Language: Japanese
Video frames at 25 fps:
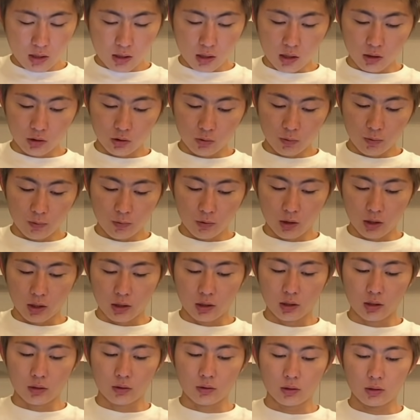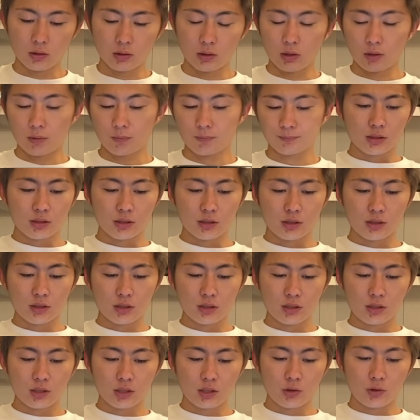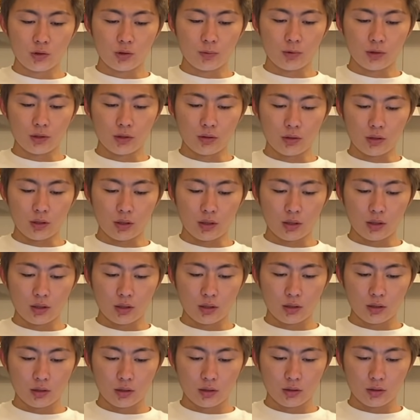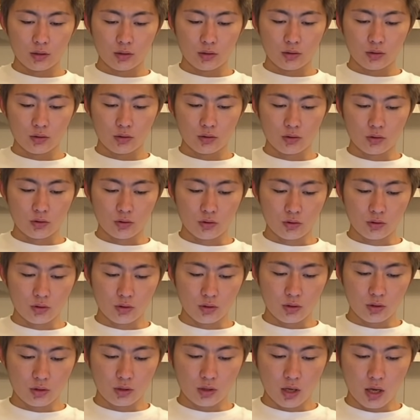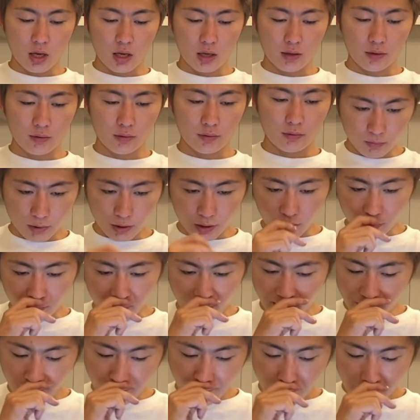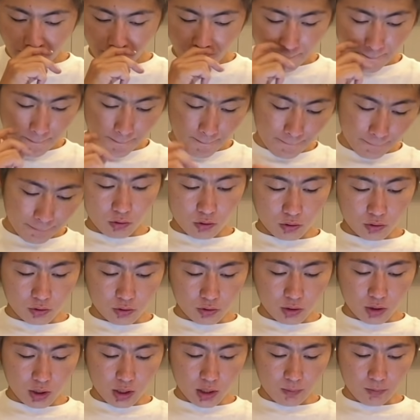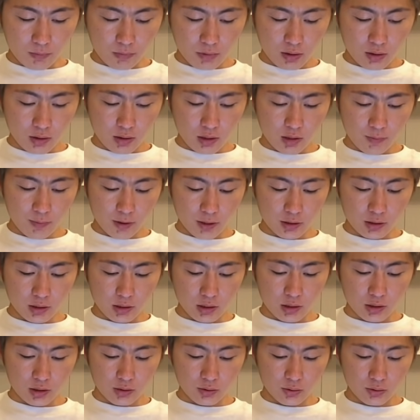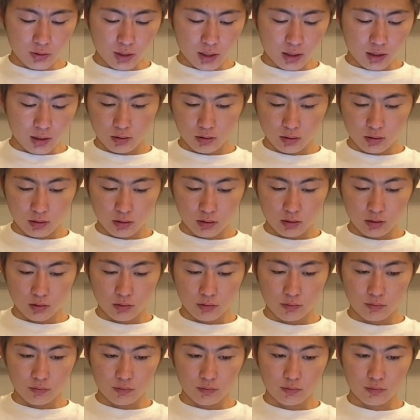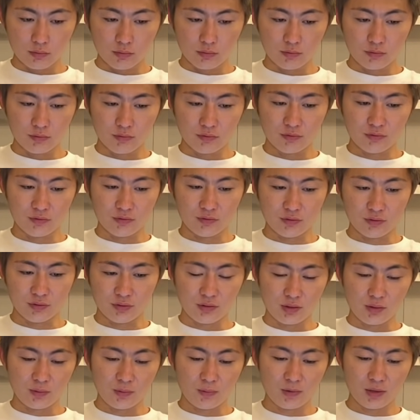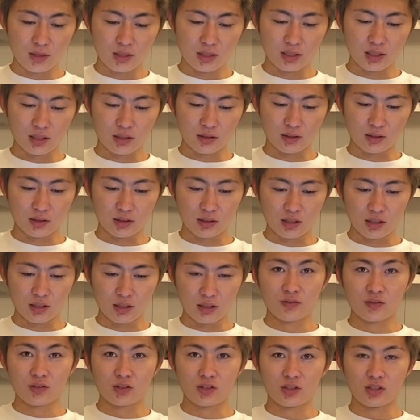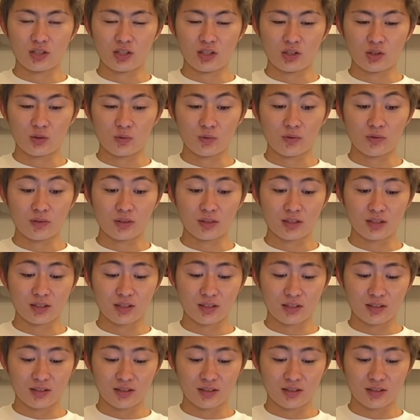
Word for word: 歯止めも書いてあるんだって全然違うように見えるね続いてベックマンお次は2021ソレ無理しか測かんけどうんイメージ変わってめっちゃいいと思います